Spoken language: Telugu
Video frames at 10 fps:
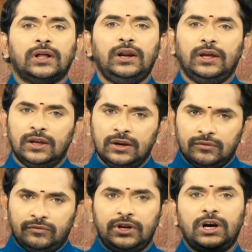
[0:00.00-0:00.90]
తల్లి
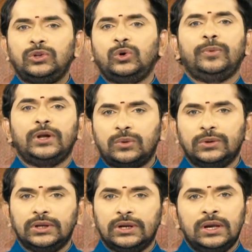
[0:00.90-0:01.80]
ఫిర్యాదులో
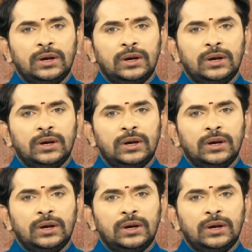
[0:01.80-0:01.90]
పేర్కొంది